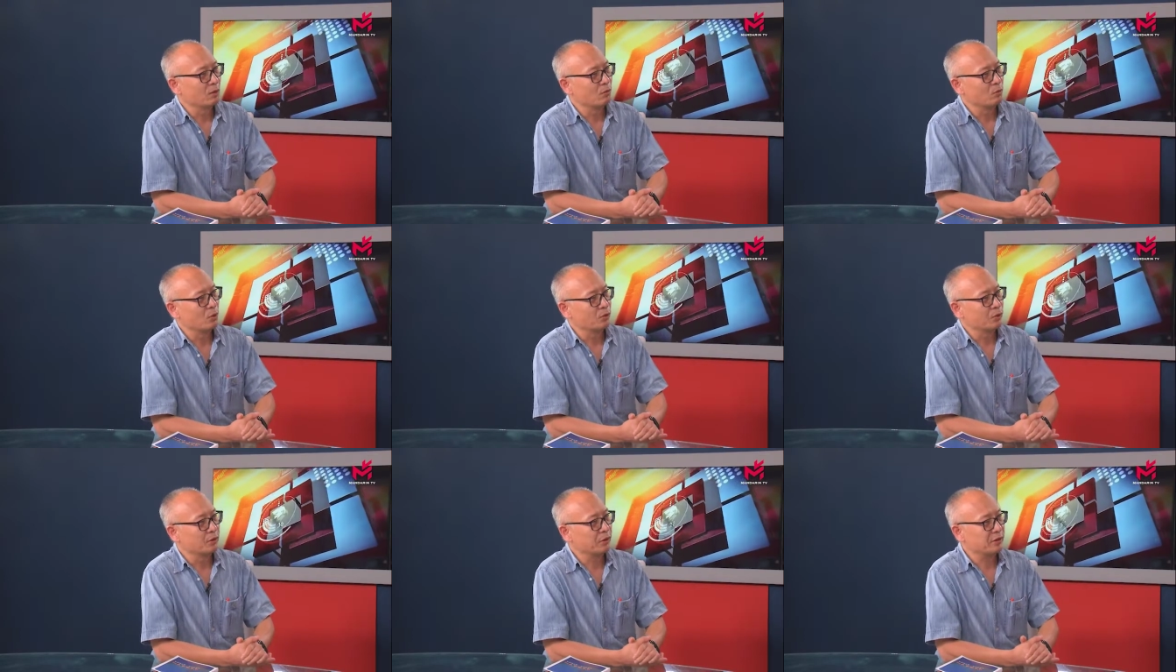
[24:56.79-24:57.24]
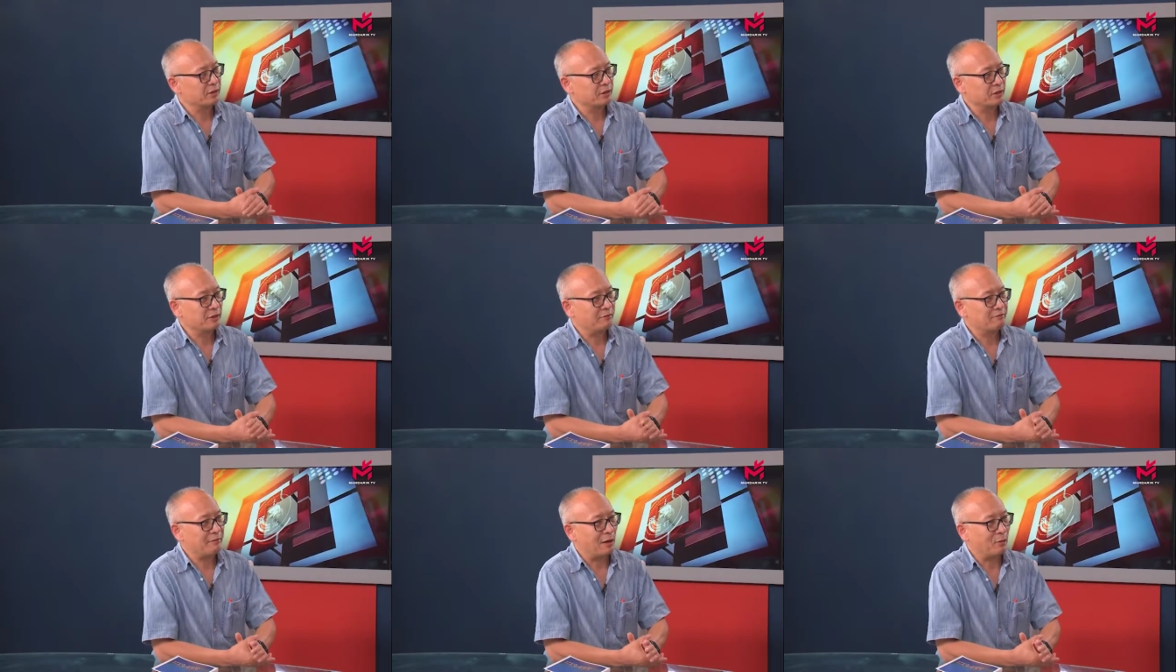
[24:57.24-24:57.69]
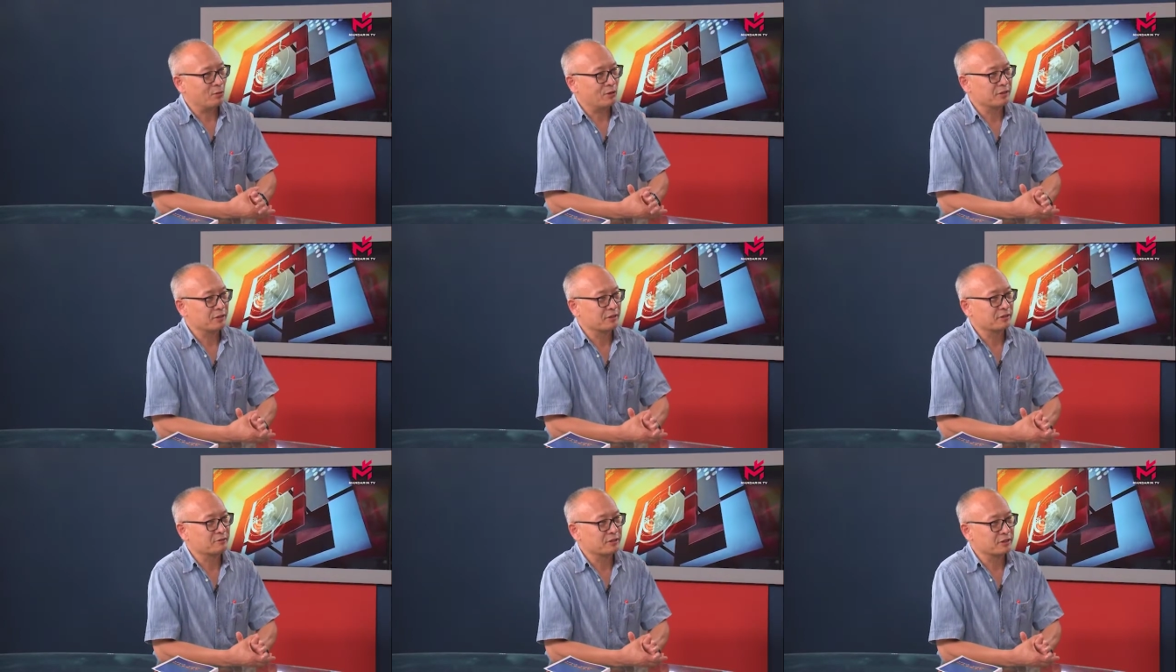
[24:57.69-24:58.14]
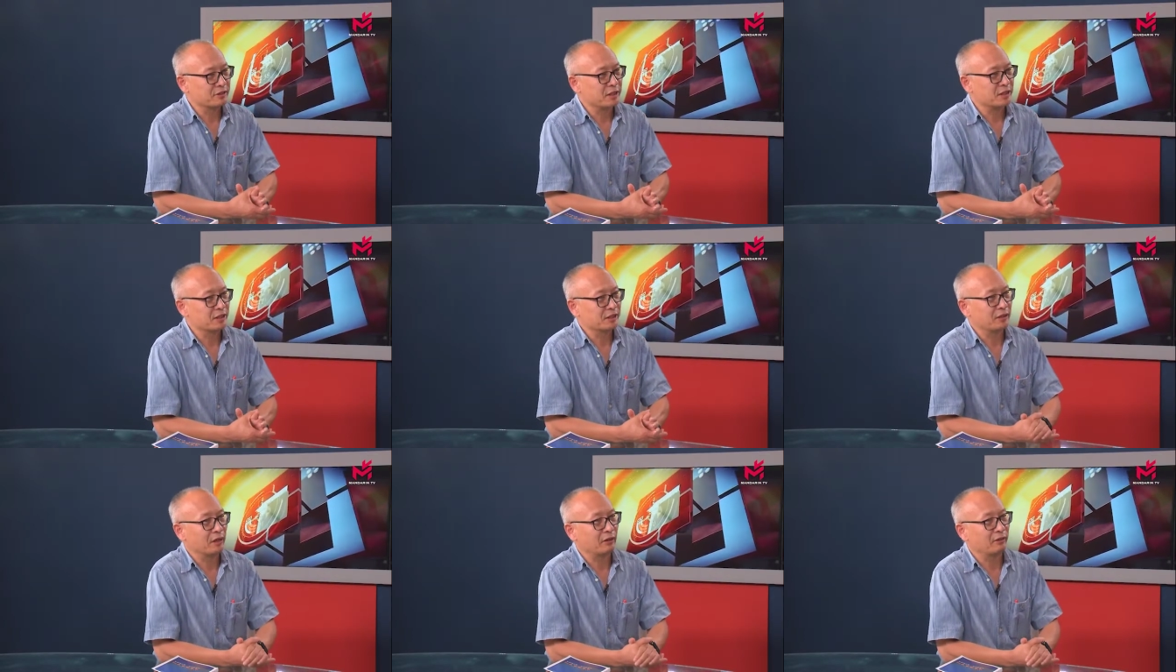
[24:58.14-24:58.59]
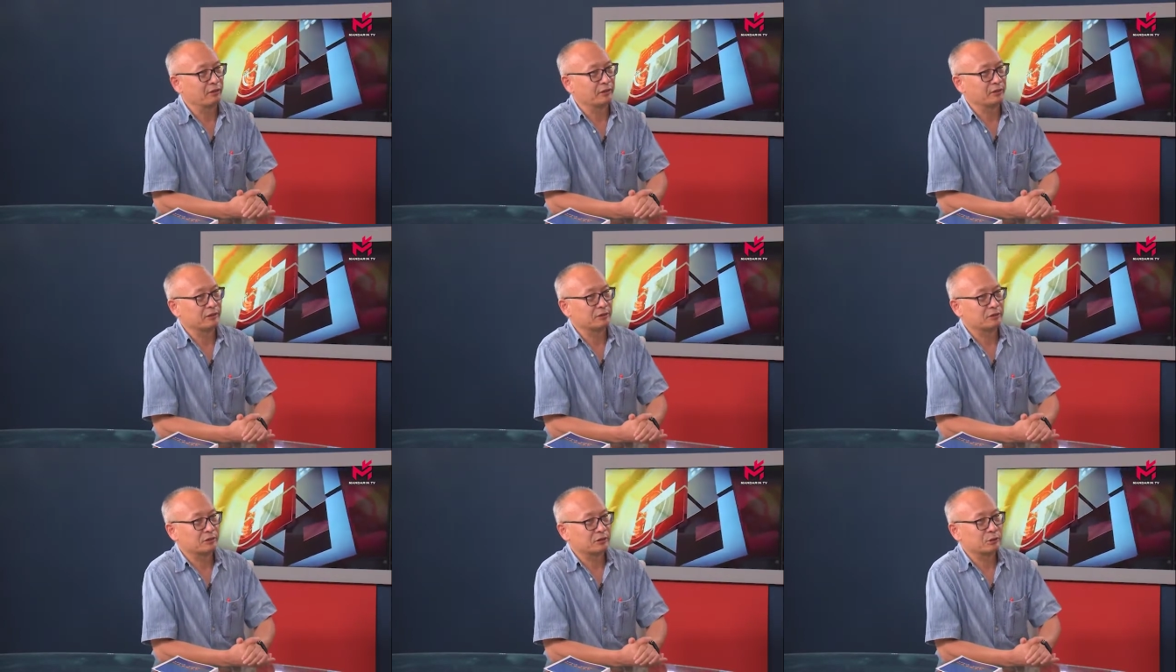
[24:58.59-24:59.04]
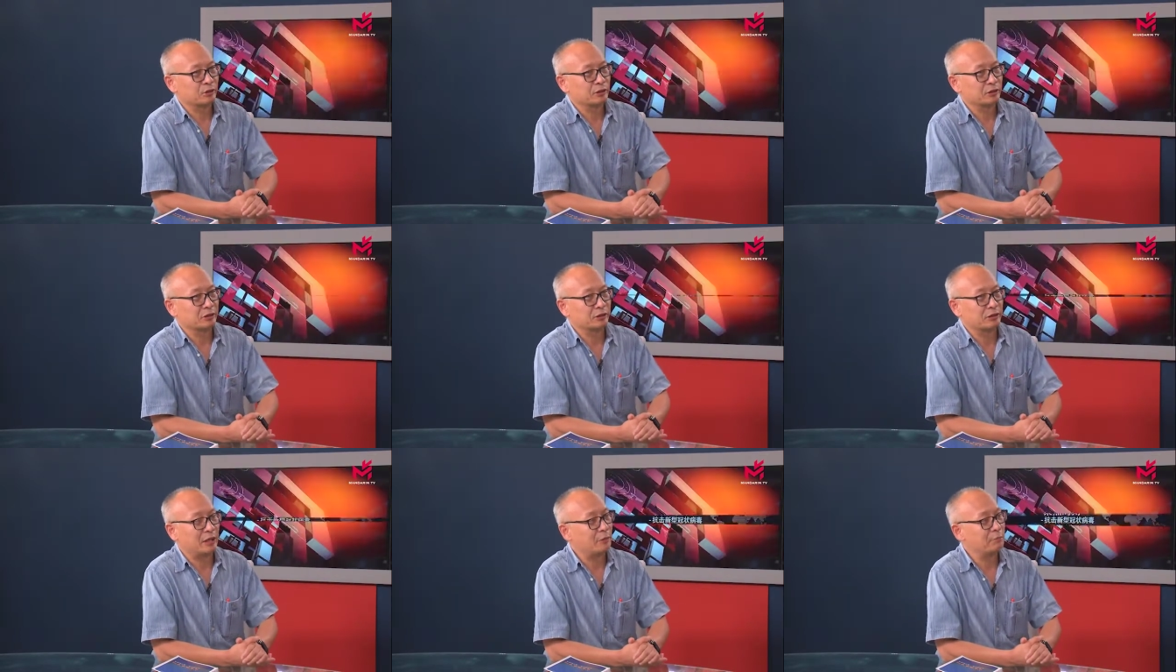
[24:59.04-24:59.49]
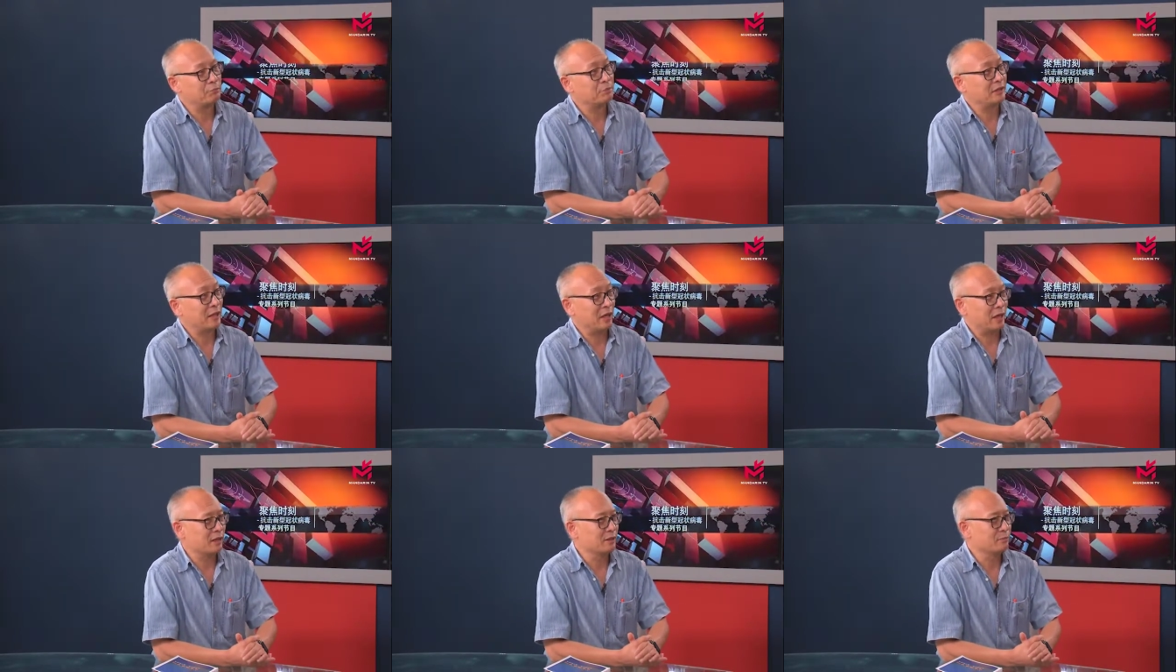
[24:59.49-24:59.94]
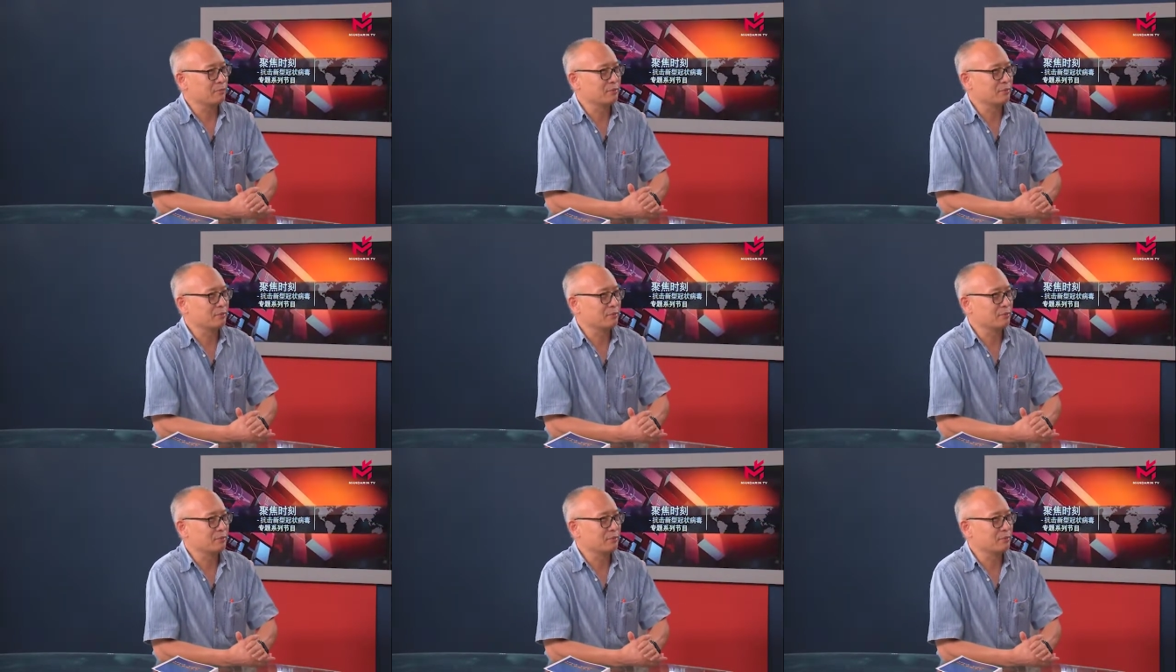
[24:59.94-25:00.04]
我觉得让法国政府认识到了，就是它不改革不